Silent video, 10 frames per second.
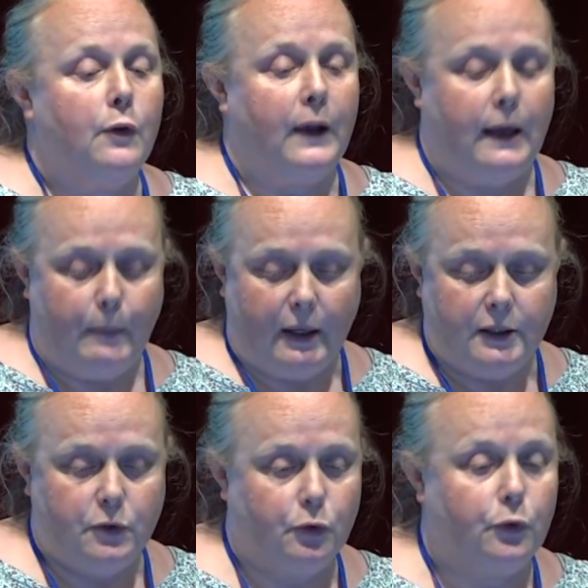faire la part
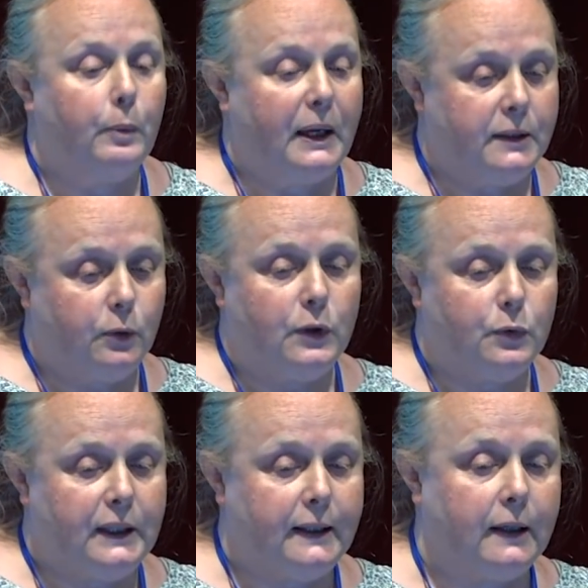des choses, en particulier
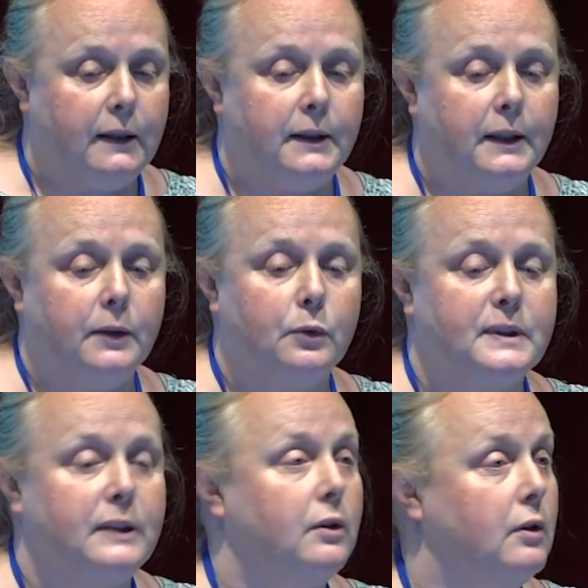sur des cas cliniques. Donc
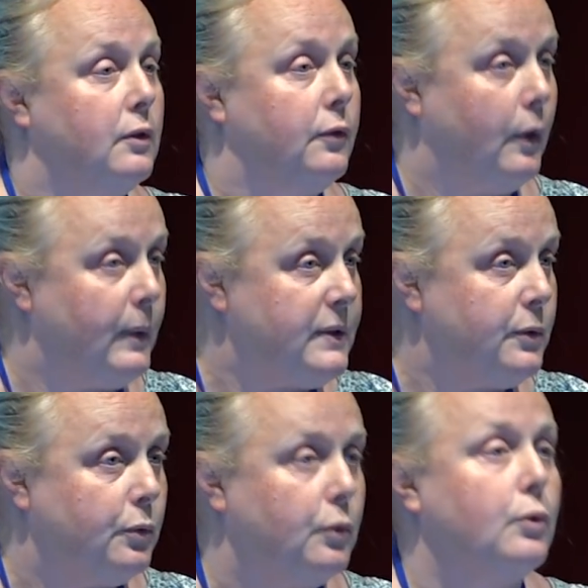cette euh,
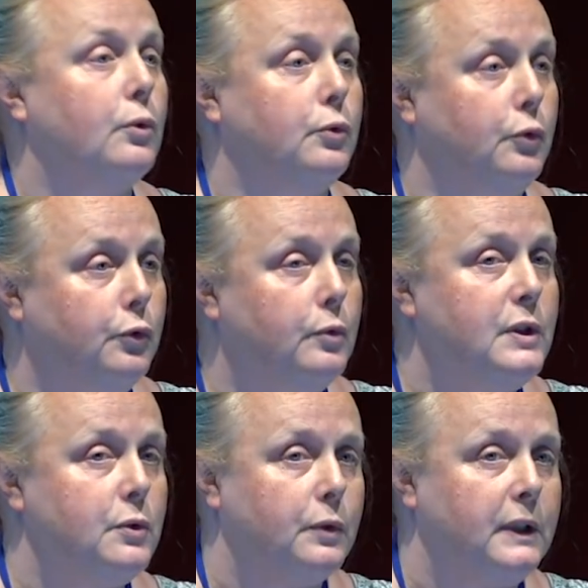formation d'une
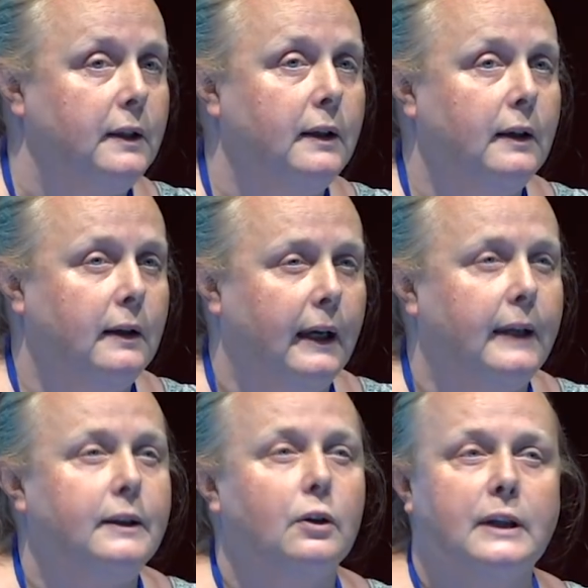demi-journée a
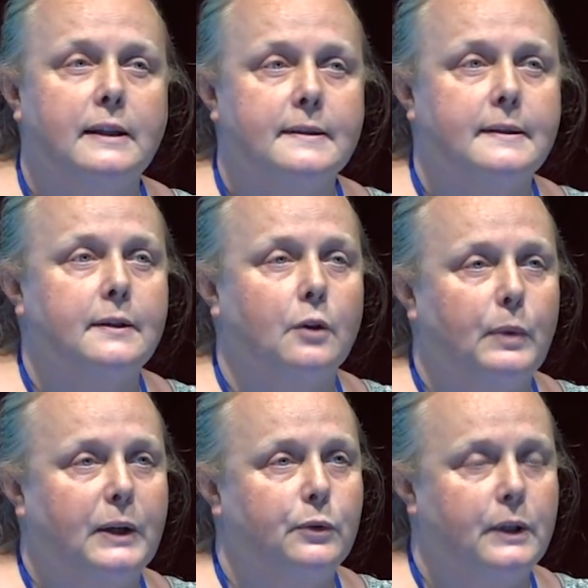été organisée en
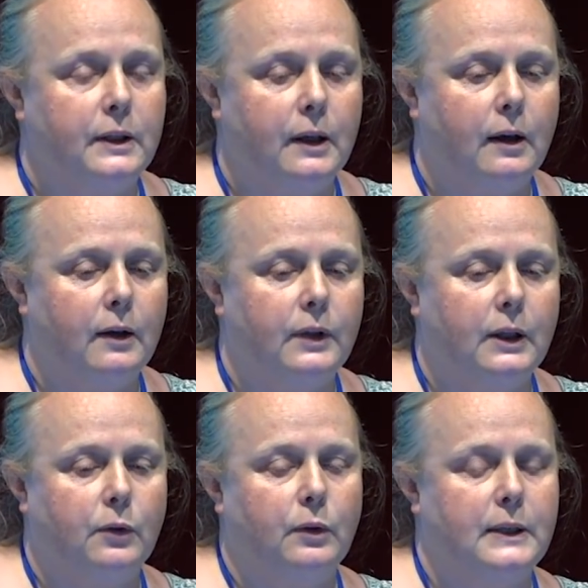partenariat
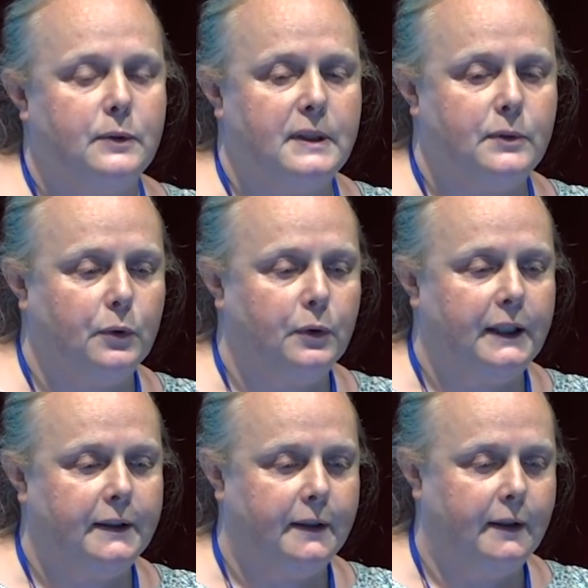avec euh, l'association
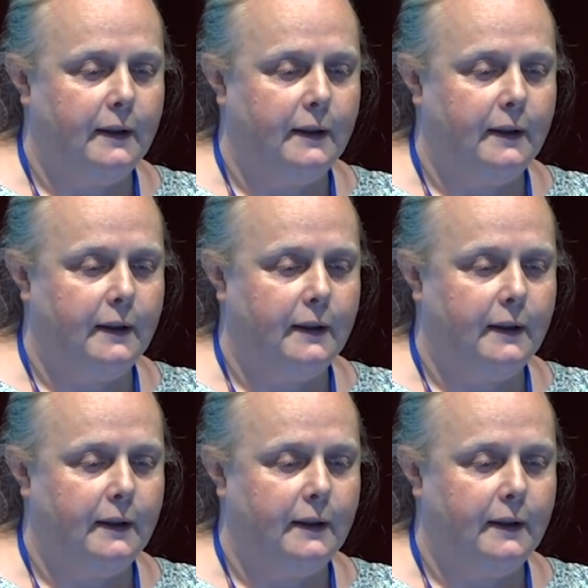Connaître.